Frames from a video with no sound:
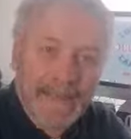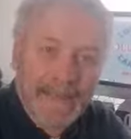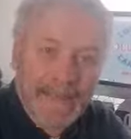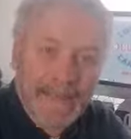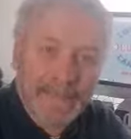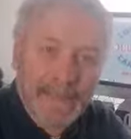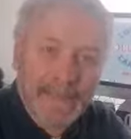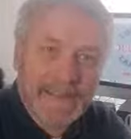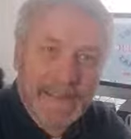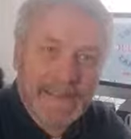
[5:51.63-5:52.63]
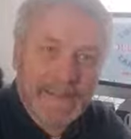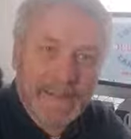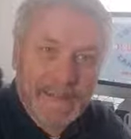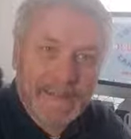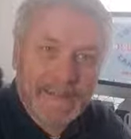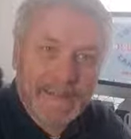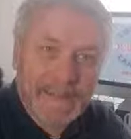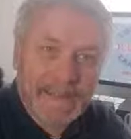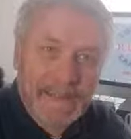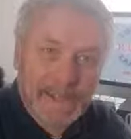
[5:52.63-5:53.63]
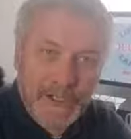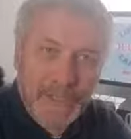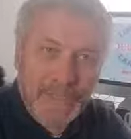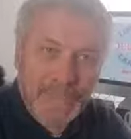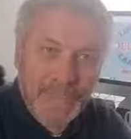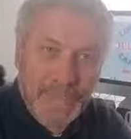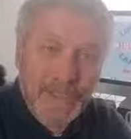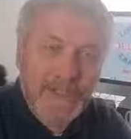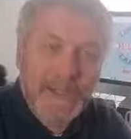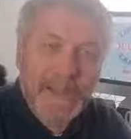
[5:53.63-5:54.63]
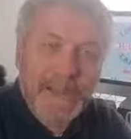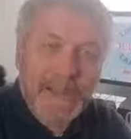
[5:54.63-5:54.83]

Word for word: hinter jeder Fallzahl und auch der Todeszahl steht ein Mensch.